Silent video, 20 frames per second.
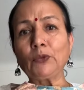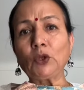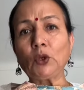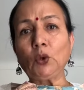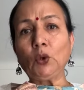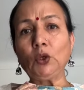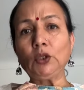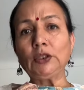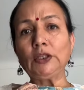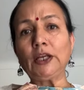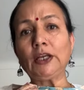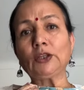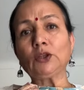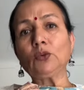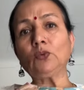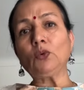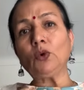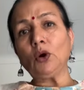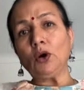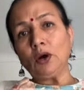खोल दिया है तो
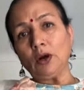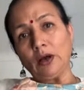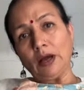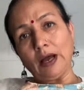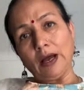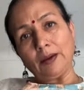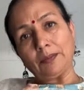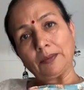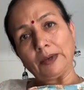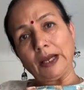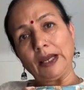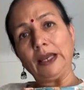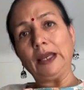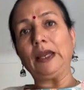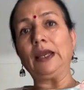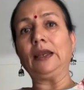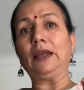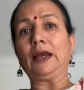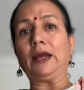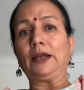वो आपका
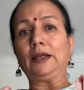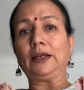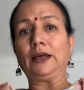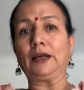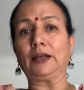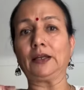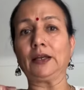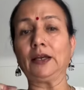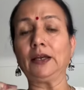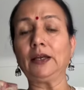ए लाइन आ गया